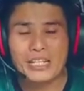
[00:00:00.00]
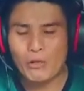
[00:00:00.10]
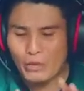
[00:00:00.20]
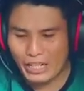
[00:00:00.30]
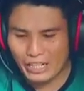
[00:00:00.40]
Nah
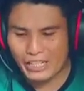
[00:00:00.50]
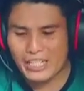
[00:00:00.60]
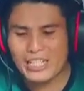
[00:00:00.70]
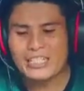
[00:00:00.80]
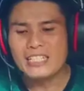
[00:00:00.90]
oleh
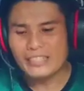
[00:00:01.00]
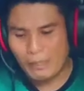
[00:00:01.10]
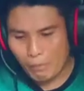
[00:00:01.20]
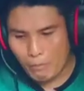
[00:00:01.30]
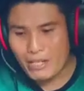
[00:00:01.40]
karenanya
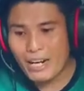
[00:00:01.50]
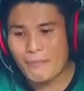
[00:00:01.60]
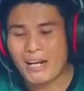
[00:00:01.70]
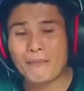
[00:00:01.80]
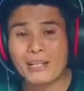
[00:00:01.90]
tanpa
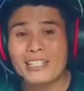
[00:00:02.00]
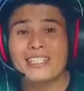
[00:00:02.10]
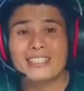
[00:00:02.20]
berlama-lama